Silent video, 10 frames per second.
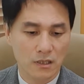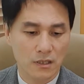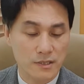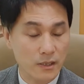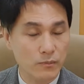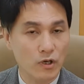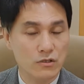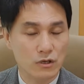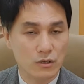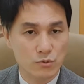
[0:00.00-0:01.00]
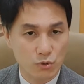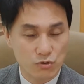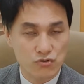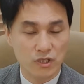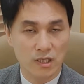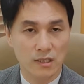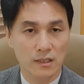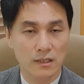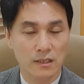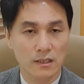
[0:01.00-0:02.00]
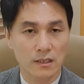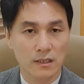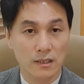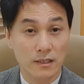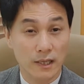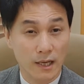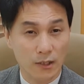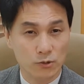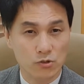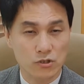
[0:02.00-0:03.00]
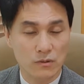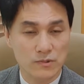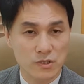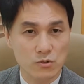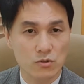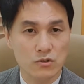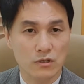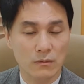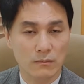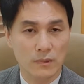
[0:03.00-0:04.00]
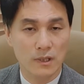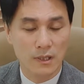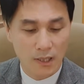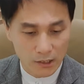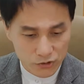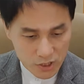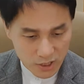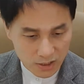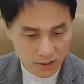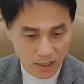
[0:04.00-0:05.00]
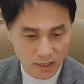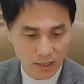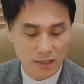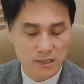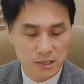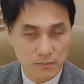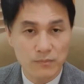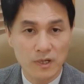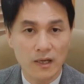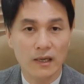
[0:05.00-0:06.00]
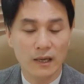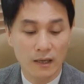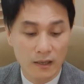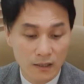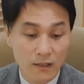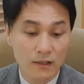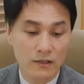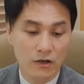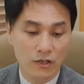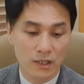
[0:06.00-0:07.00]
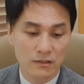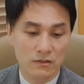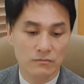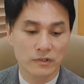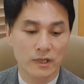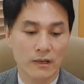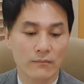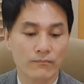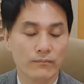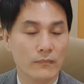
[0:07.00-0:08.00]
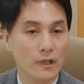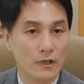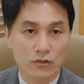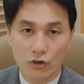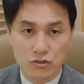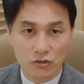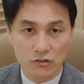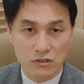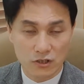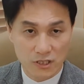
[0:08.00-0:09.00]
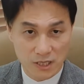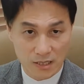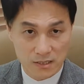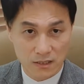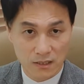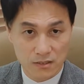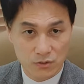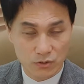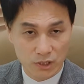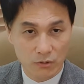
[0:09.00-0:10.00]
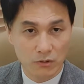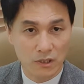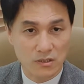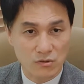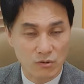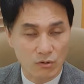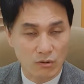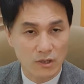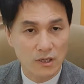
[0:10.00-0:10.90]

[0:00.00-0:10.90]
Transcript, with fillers: 어, 생명처럼 소중히 내 가족처럼 친족처럼 아주 친근하게 친밀하게 여기라는 겁니다. 더 적극적인 자세를 가지고 태도를 가지고